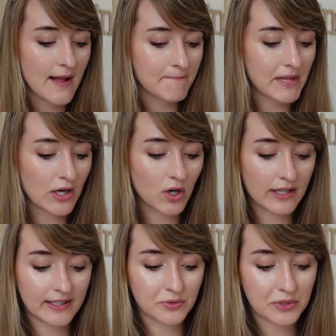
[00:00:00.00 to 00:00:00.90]
Na
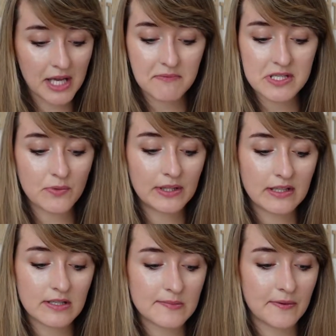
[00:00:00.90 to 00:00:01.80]
kolanach udaje mi się
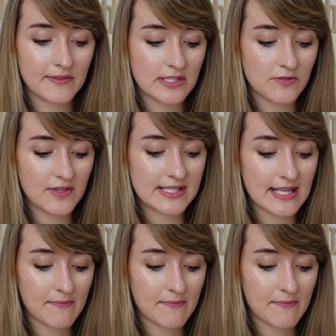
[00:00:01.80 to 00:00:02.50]
ładnie rozprowadzić, więc